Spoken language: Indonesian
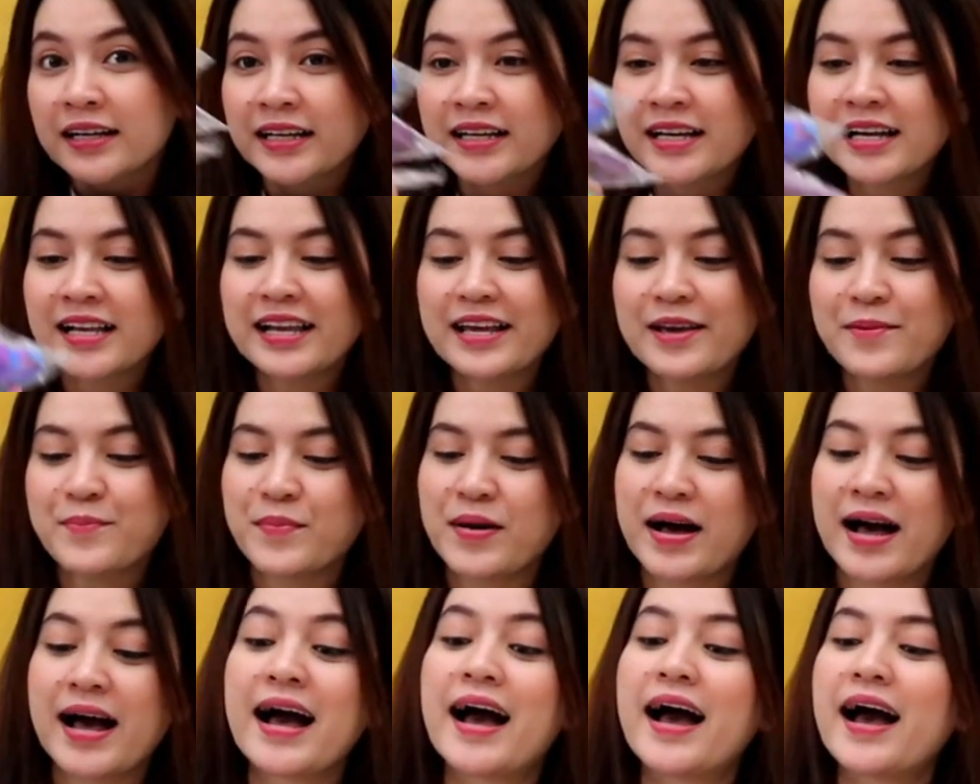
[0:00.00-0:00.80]

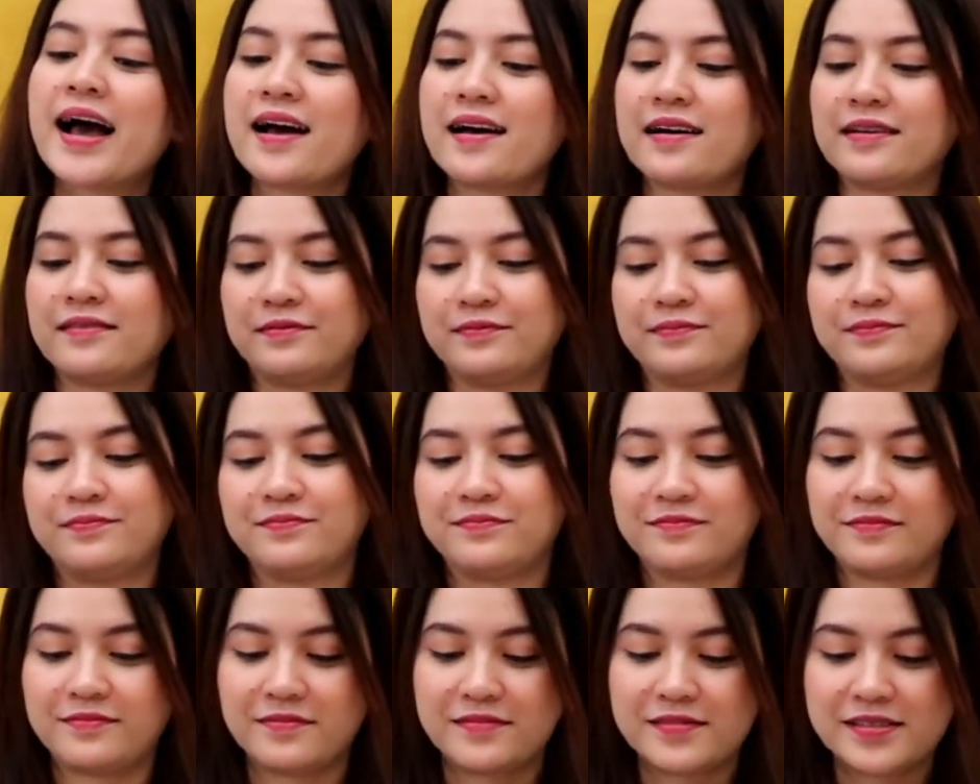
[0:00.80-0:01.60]
kelima
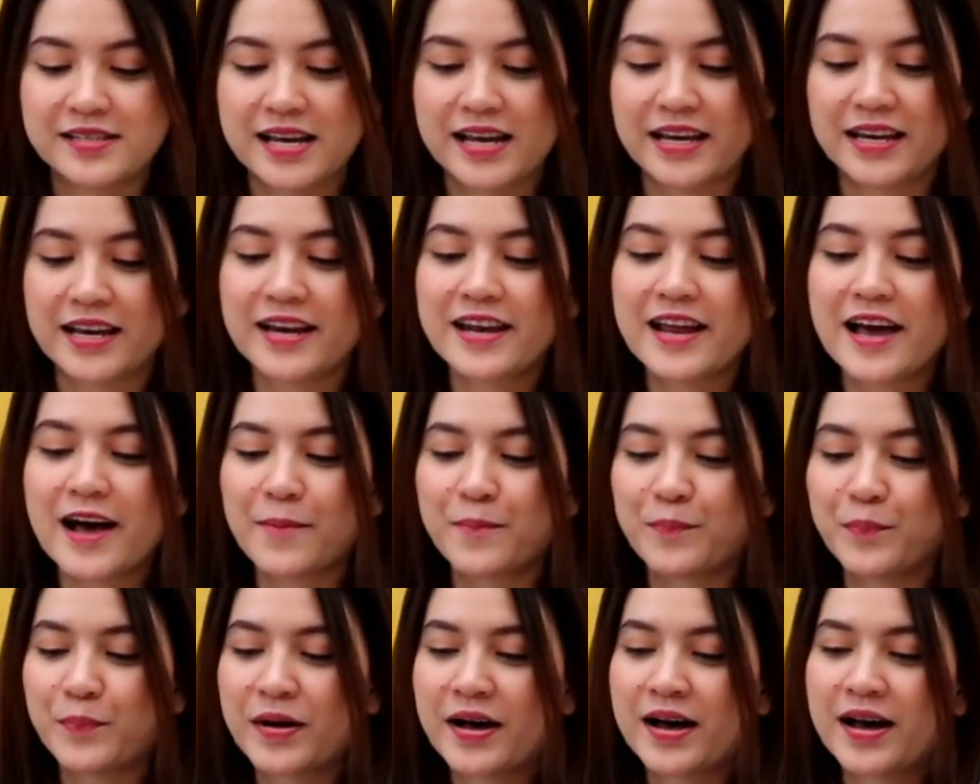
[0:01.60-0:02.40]
jadi
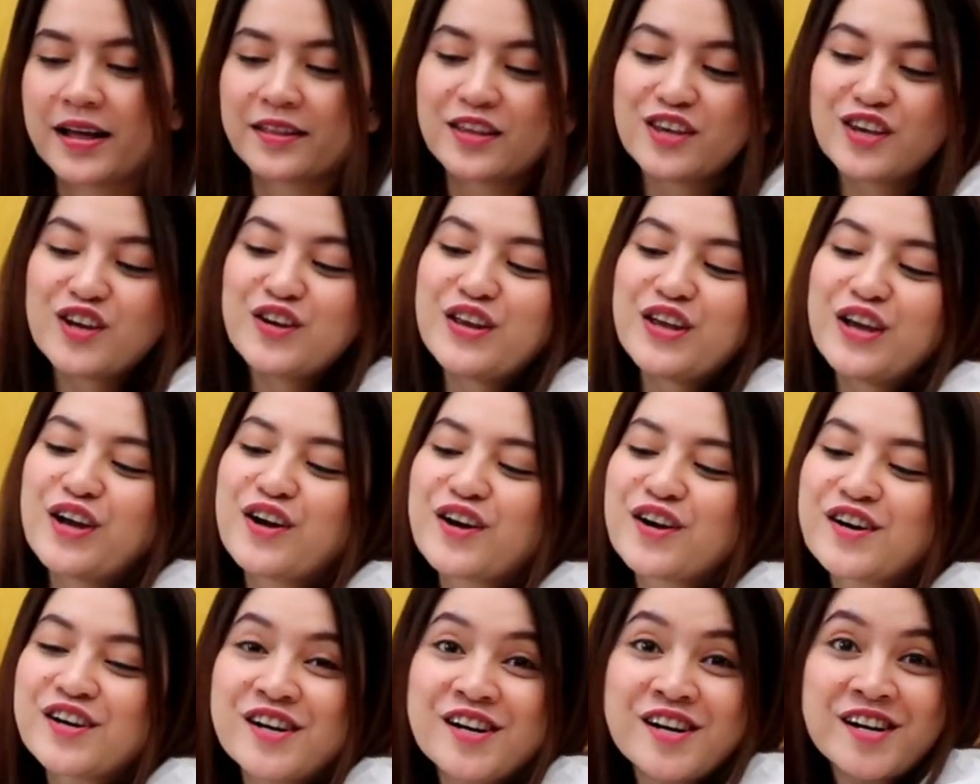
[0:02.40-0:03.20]
dapat
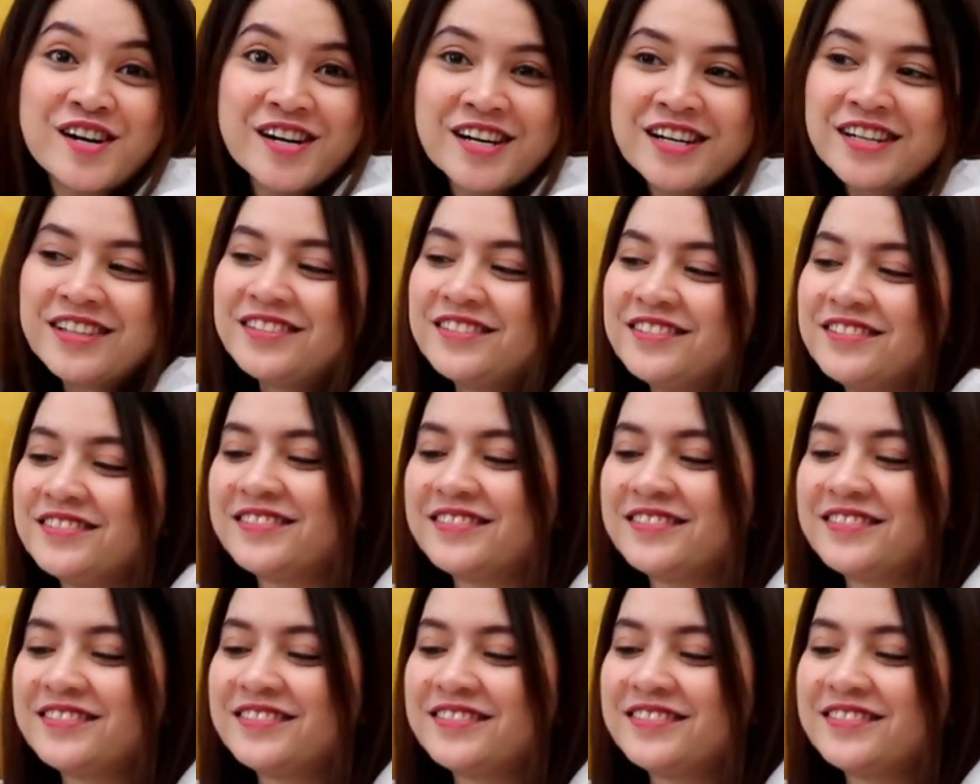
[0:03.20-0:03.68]
unicorn,